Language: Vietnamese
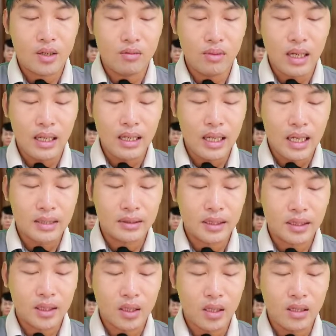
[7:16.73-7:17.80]
cũng gửi lời
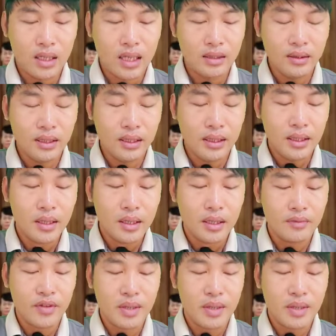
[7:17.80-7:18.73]
xin lỗi đến những người